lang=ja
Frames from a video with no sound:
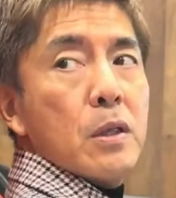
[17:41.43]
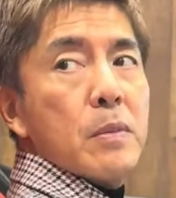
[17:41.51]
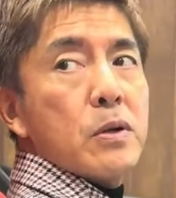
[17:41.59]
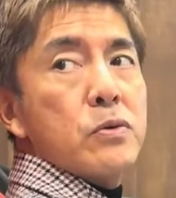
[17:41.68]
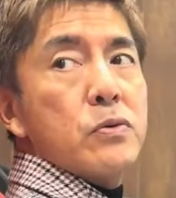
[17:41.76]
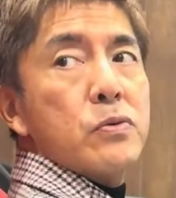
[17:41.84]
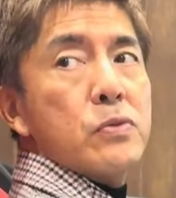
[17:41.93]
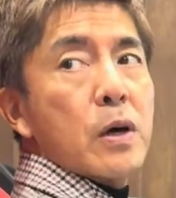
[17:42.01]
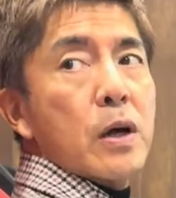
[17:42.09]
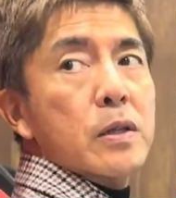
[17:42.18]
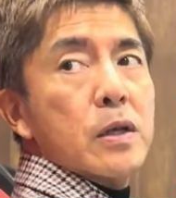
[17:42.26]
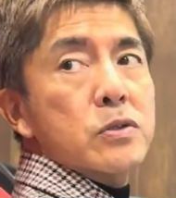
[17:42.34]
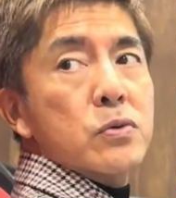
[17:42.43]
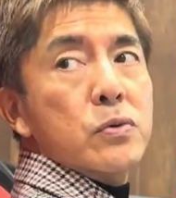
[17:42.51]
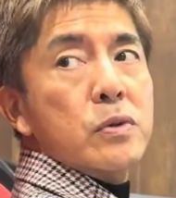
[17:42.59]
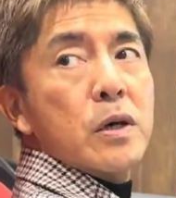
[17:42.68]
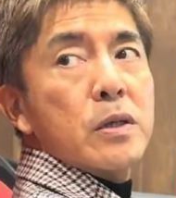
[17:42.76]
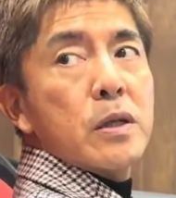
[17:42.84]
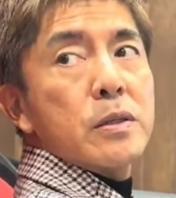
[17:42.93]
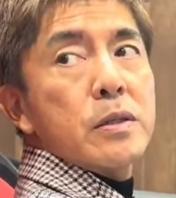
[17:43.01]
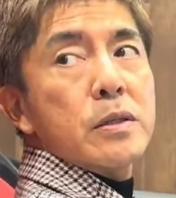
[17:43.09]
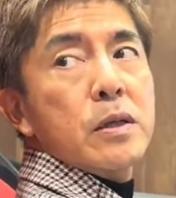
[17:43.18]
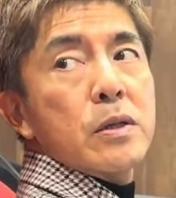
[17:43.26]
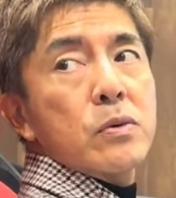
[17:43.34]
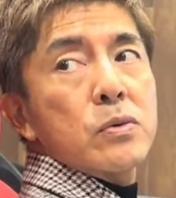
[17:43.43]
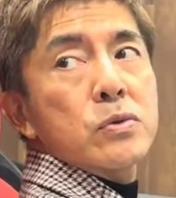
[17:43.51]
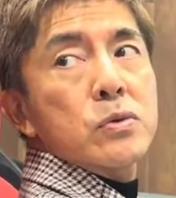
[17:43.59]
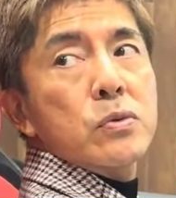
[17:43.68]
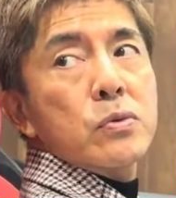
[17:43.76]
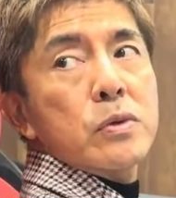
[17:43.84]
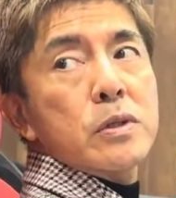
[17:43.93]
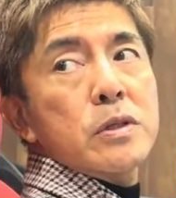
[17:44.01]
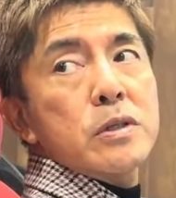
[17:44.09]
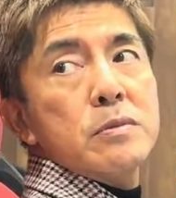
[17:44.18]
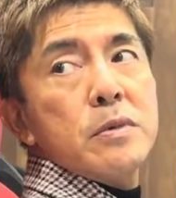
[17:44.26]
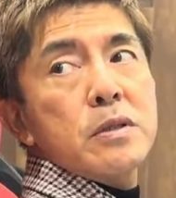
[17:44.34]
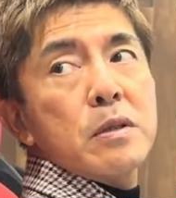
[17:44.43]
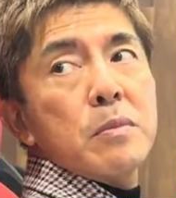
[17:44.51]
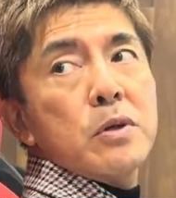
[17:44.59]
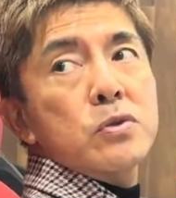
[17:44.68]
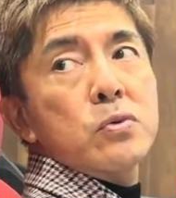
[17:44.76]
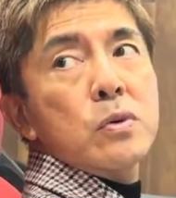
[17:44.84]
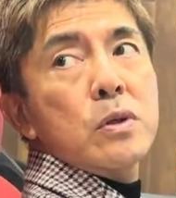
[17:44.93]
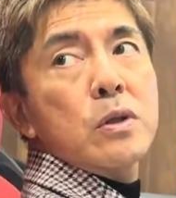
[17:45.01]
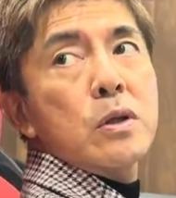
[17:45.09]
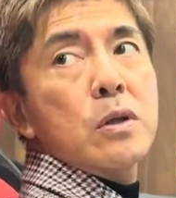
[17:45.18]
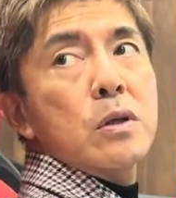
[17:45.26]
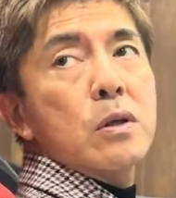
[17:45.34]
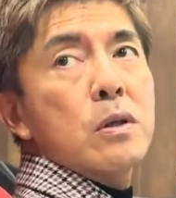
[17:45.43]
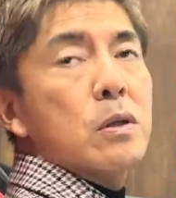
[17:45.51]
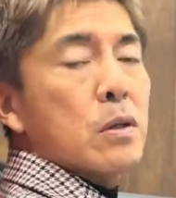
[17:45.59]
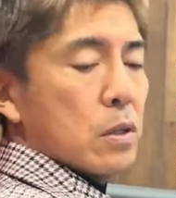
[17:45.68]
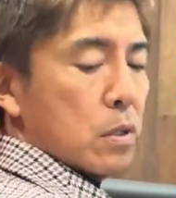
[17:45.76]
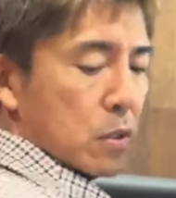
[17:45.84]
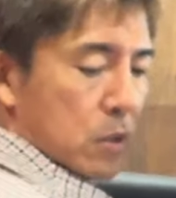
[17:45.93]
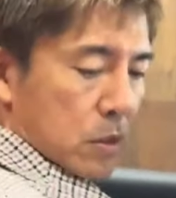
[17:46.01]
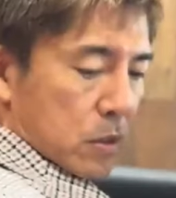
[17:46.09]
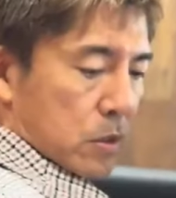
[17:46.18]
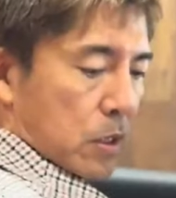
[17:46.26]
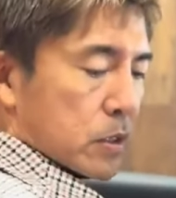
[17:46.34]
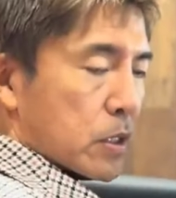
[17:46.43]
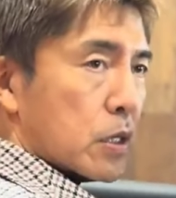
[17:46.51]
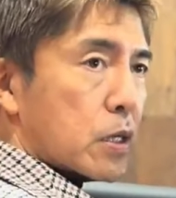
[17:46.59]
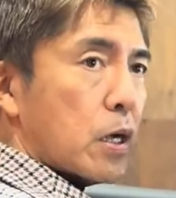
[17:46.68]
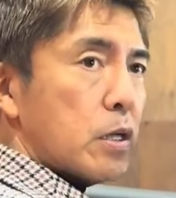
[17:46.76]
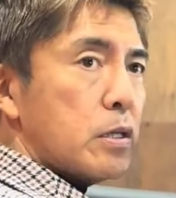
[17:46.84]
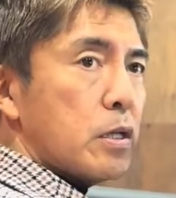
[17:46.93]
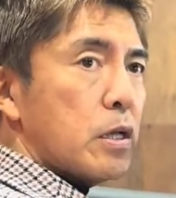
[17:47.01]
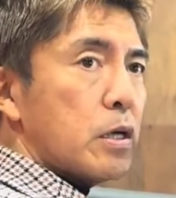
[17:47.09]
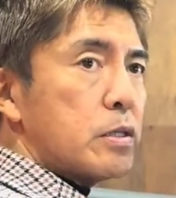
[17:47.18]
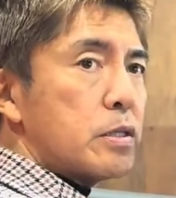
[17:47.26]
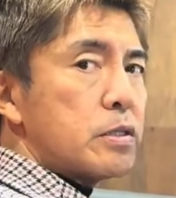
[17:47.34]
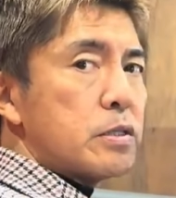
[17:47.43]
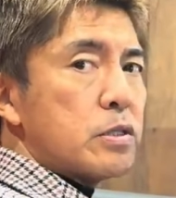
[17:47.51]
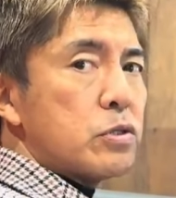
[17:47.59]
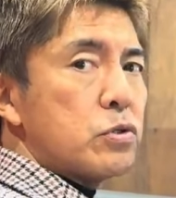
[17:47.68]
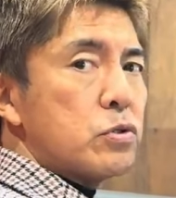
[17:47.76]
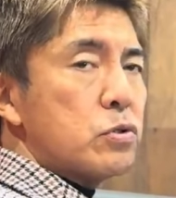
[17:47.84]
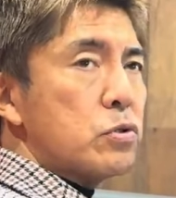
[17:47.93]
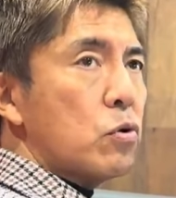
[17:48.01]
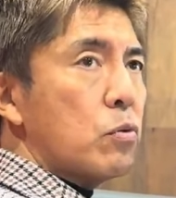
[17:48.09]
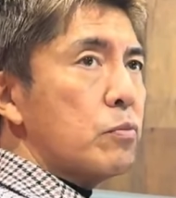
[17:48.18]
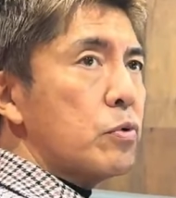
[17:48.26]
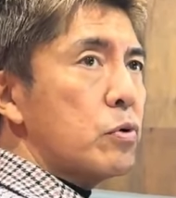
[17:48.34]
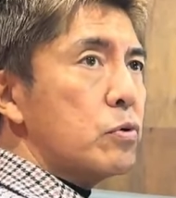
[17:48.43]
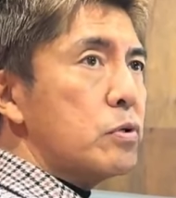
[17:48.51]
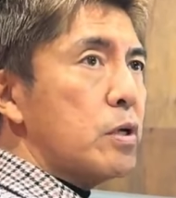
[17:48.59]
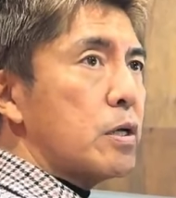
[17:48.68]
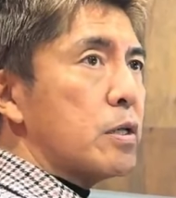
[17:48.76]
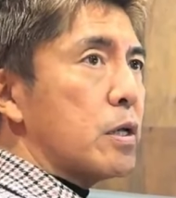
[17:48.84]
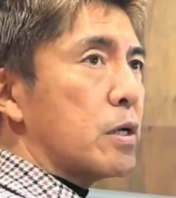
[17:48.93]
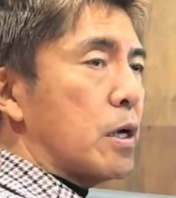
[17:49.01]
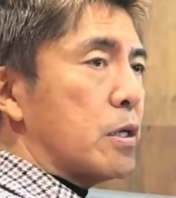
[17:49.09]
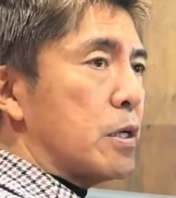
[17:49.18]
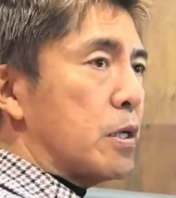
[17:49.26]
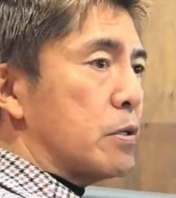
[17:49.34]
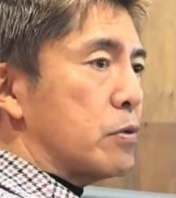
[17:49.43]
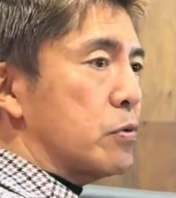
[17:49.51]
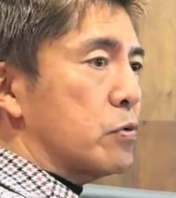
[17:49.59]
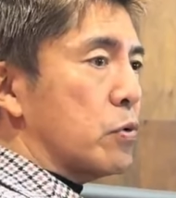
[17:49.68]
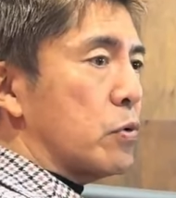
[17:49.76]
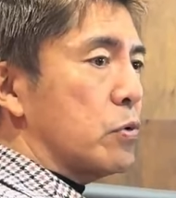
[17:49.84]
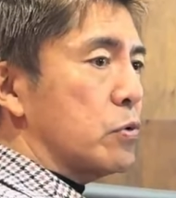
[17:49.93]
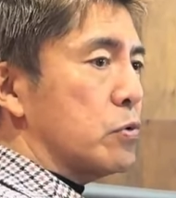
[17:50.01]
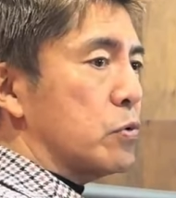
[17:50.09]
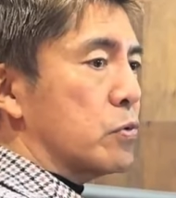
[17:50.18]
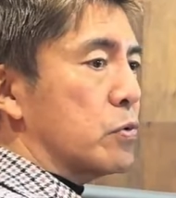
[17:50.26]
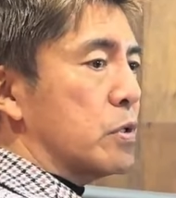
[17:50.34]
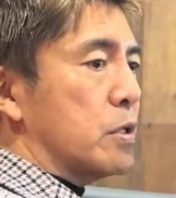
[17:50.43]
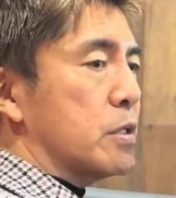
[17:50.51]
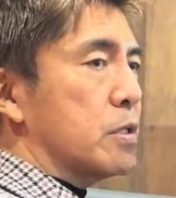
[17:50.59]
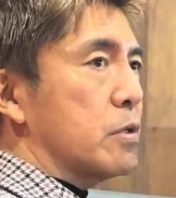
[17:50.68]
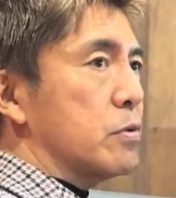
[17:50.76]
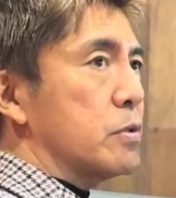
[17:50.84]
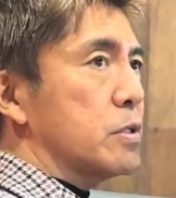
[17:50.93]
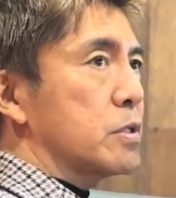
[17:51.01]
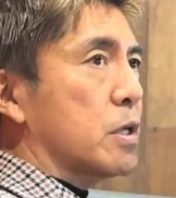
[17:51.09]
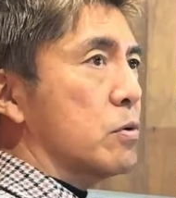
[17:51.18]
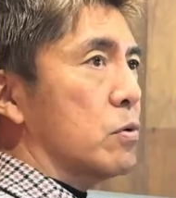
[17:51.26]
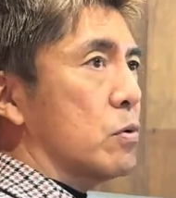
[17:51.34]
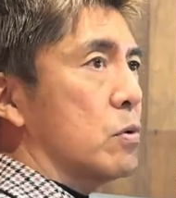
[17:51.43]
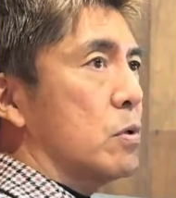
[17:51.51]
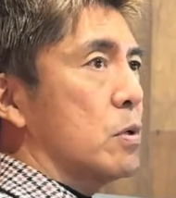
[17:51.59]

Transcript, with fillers: 今ルーフ開けた状態なんですけどちょっとこれ閉めてみましょうかね大体開閉がですね14秒ぐらいで開閉するということになってるんですけど